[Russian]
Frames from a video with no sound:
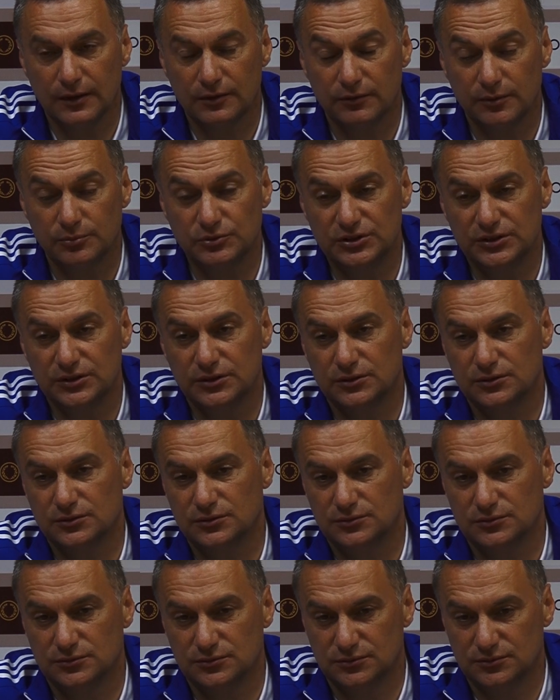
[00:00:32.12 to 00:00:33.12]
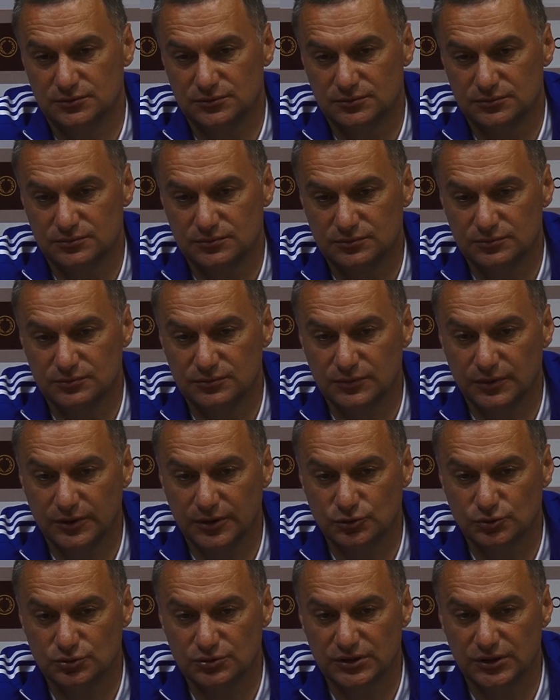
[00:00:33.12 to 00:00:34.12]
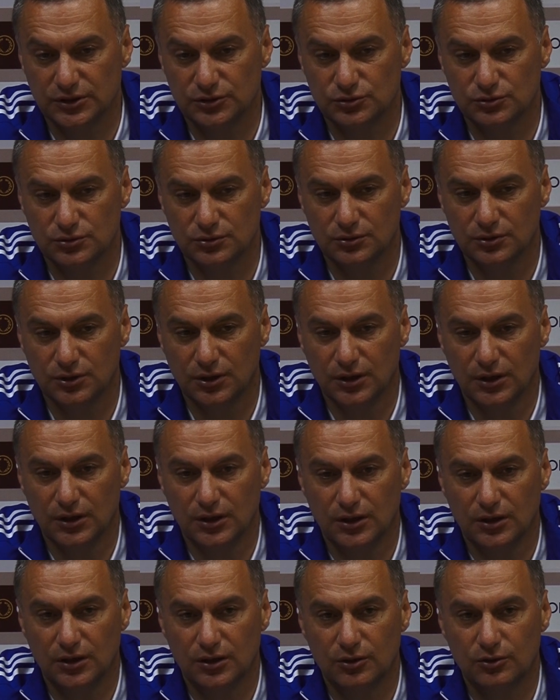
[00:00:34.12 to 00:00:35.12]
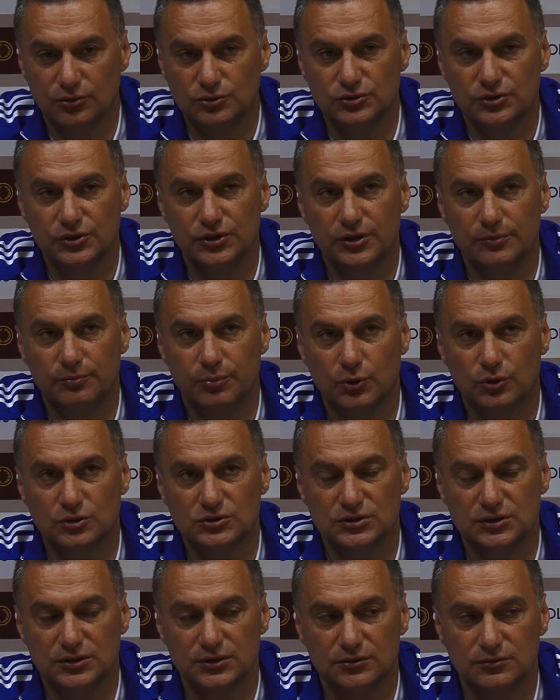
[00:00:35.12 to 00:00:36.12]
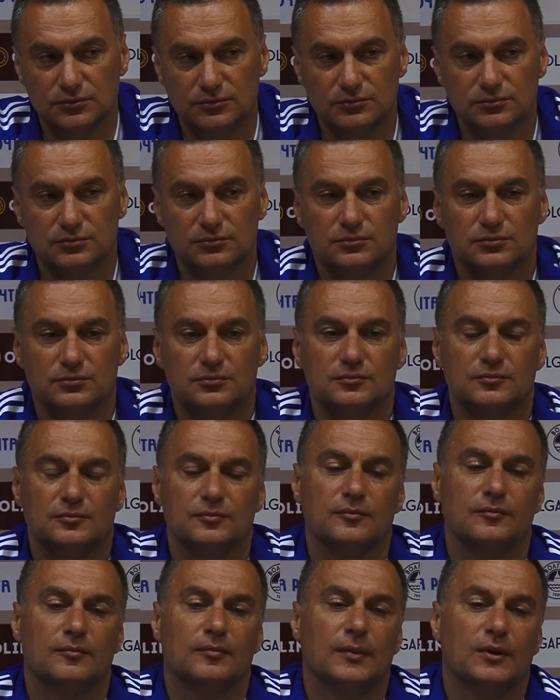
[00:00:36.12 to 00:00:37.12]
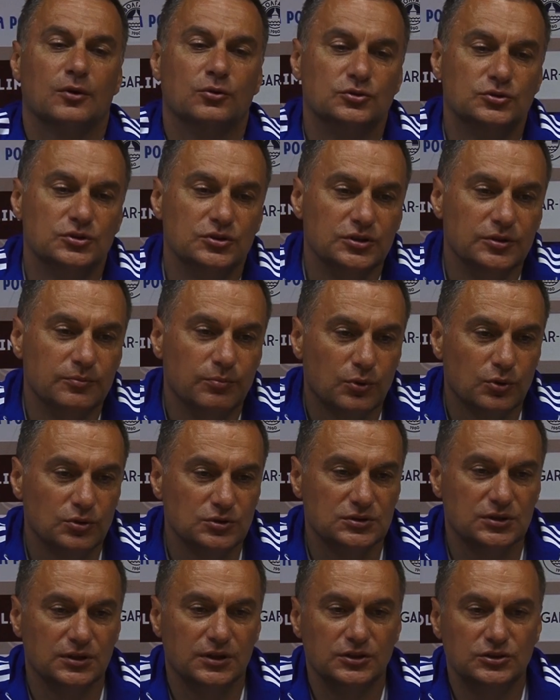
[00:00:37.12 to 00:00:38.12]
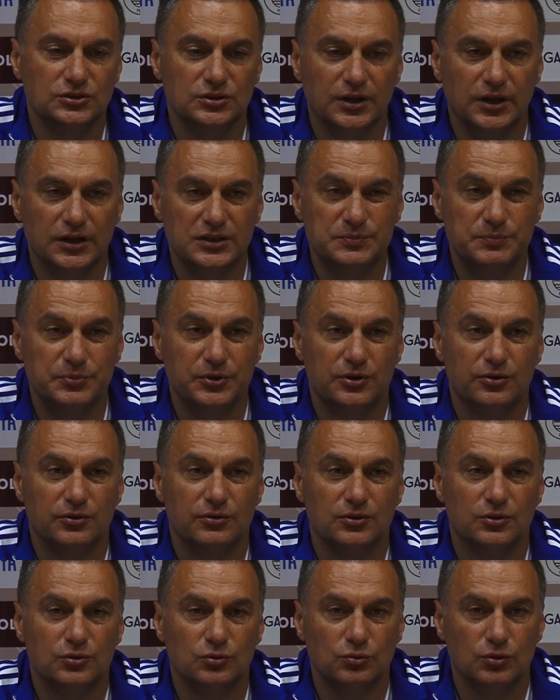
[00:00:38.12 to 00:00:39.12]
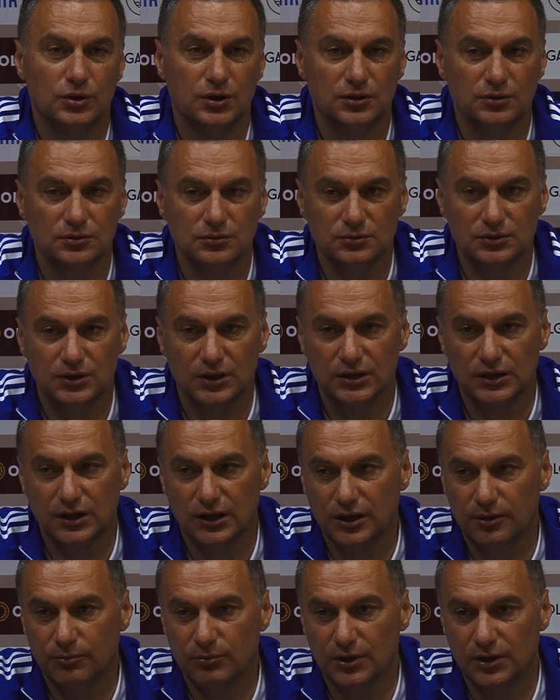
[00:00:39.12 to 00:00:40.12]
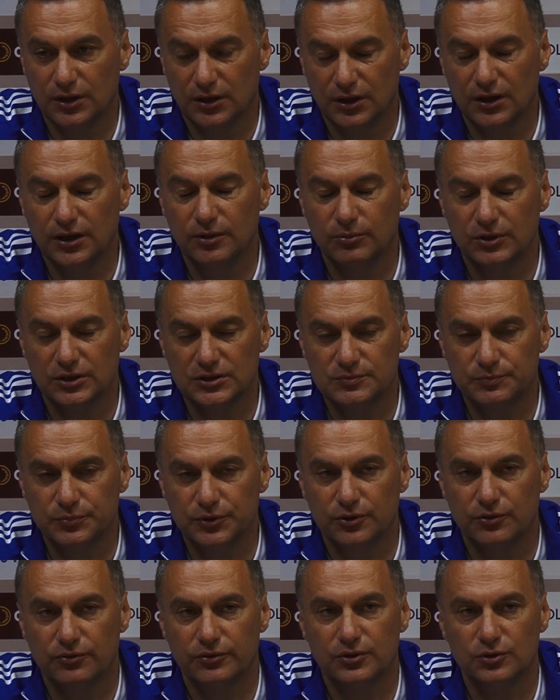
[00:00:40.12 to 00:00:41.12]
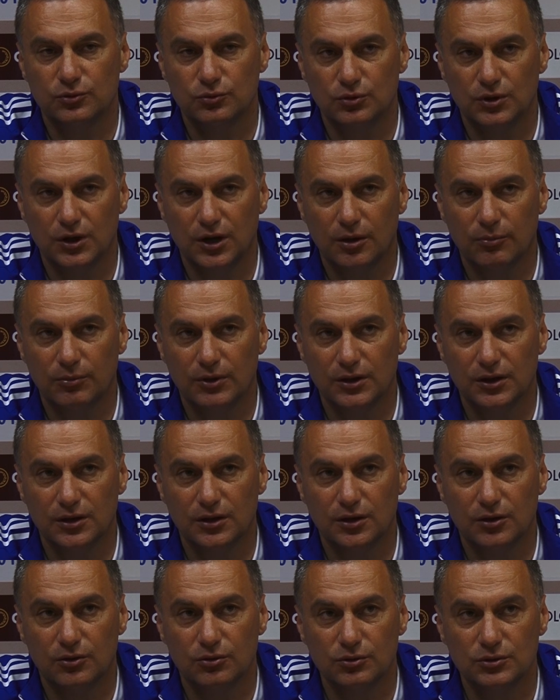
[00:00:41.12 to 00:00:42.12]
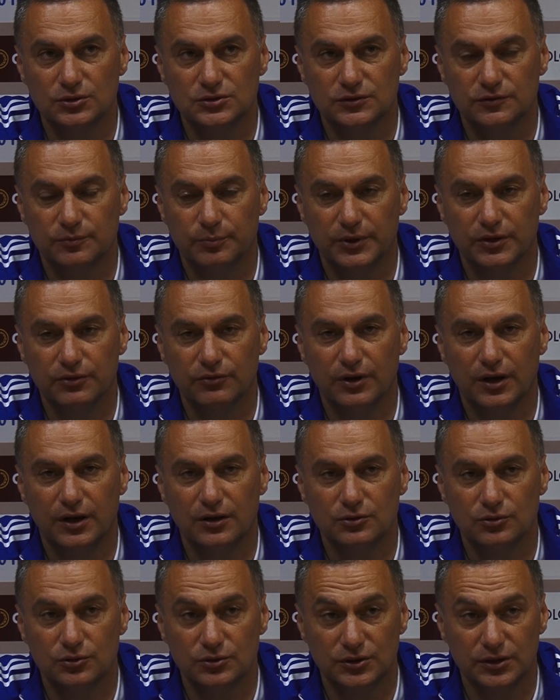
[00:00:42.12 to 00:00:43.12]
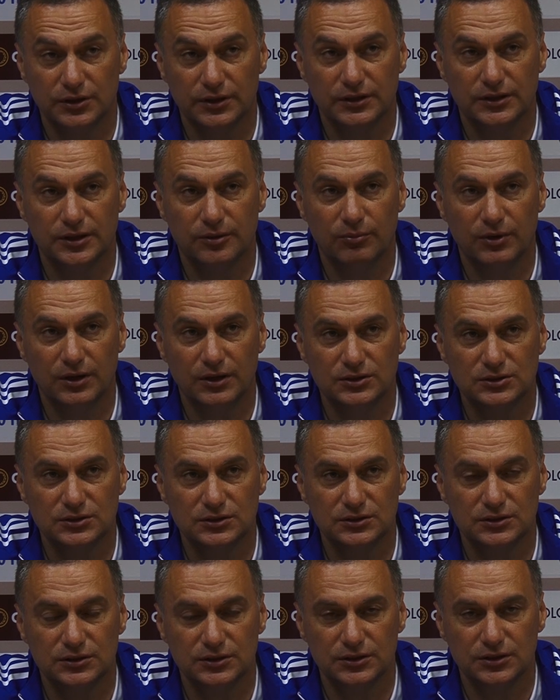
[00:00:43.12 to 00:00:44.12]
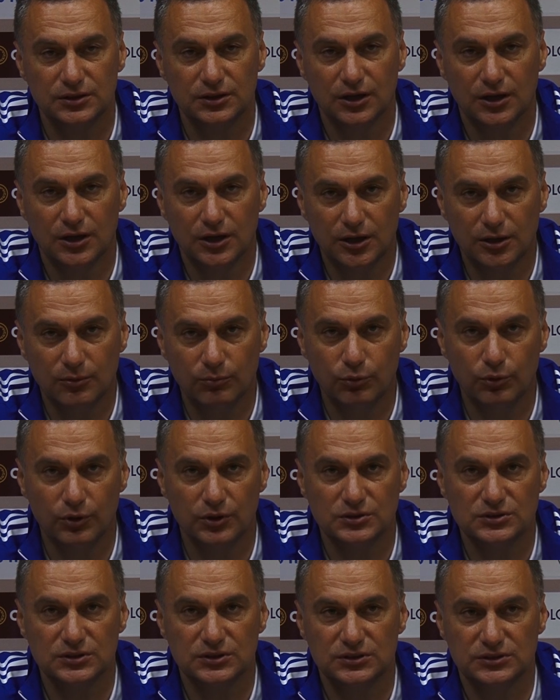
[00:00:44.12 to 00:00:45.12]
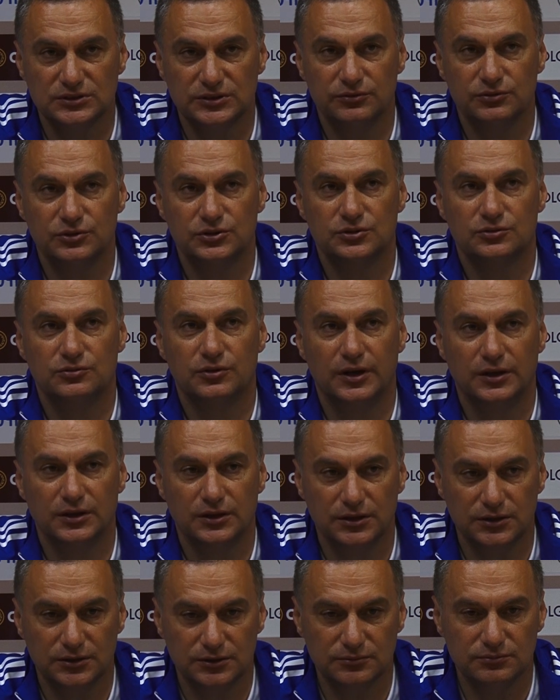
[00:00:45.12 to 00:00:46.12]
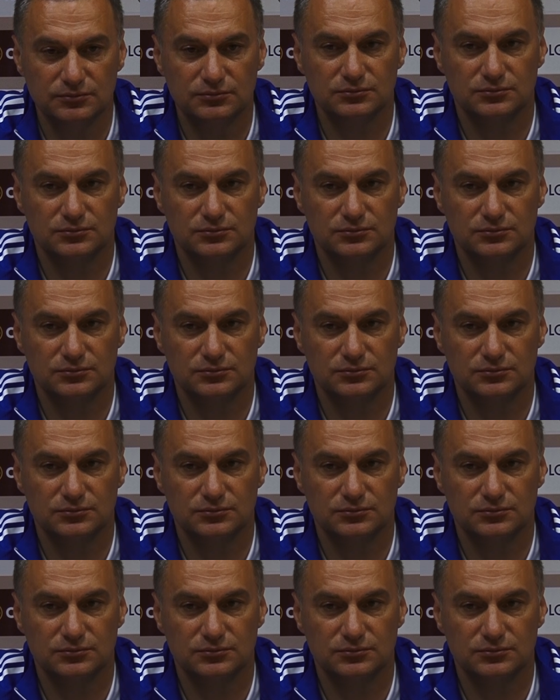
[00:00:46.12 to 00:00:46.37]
Вообще, э, хочу сказать, что очень непросто, очень непросто, начиная с первого тура, когда команда, а именно с первого тура команда находится в подвале турнирной таблицы и борется за выживание